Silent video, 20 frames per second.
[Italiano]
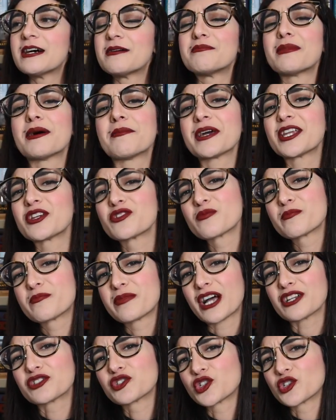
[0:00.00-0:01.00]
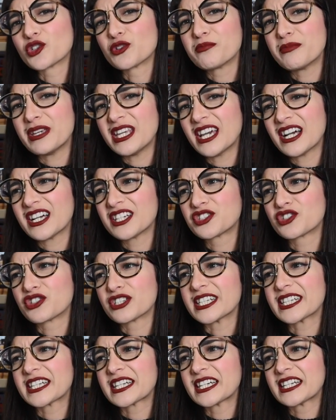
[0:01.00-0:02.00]
ma a me non piacciono Mia e
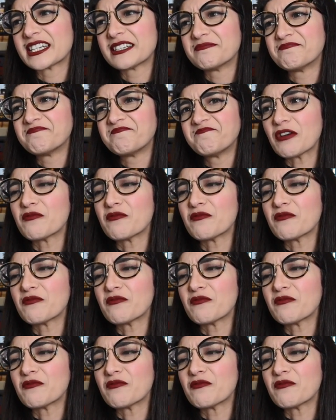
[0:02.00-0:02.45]
Trick